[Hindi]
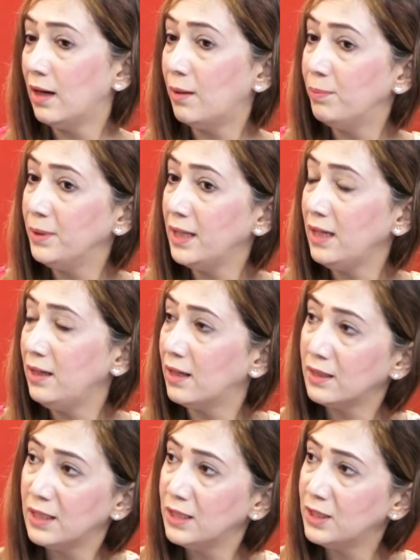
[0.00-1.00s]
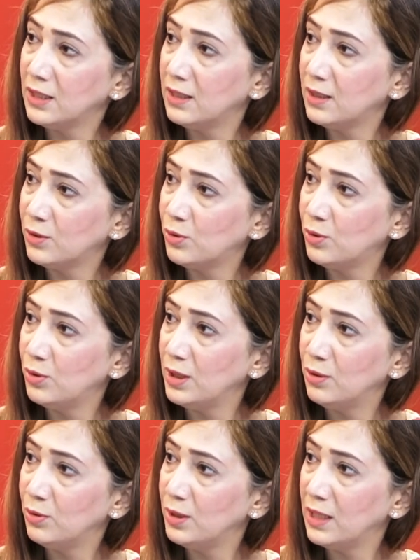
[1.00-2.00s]
अपने लखते जिगर को
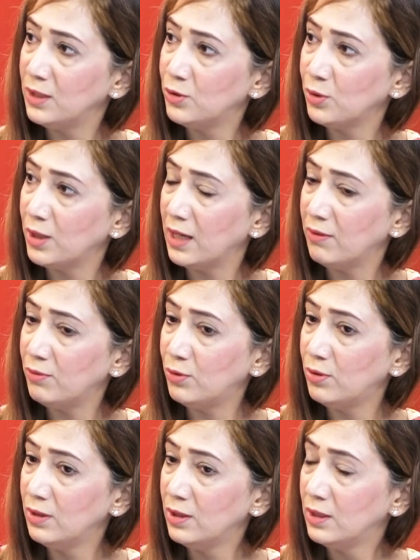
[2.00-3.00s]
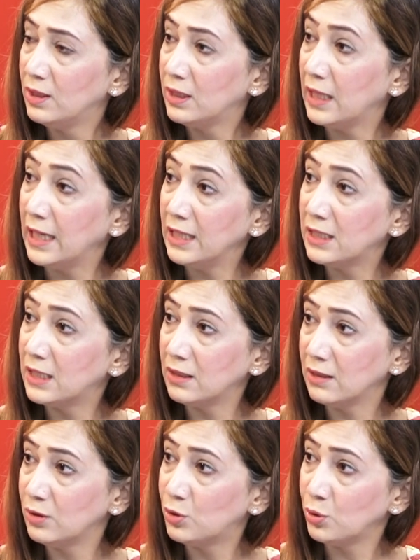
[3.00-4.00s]
इन्होंने जो है वो तेज़
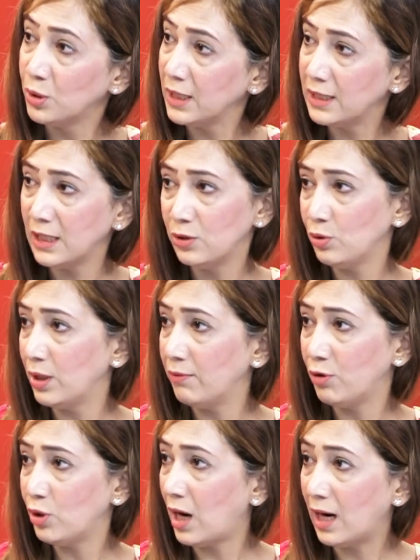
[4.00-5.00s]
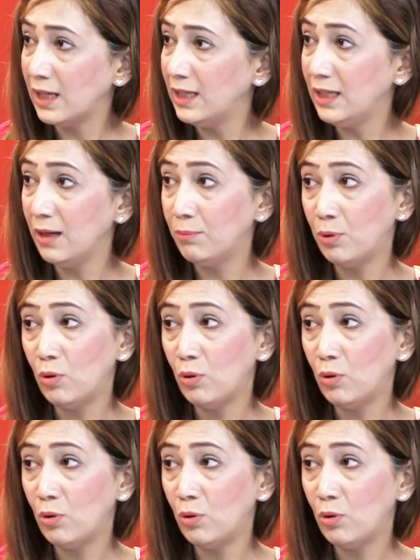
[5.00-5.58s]
छुरे से जो है वो काट लिया हम्म।